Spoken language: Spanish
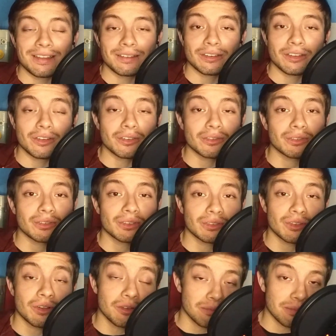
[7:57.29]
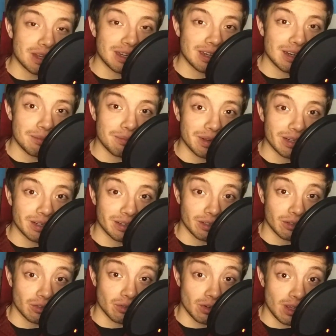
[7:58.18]
No son maneras para
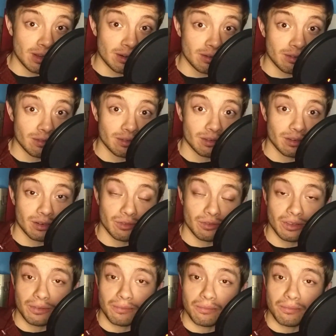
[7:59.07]
reaccionar. Creo que es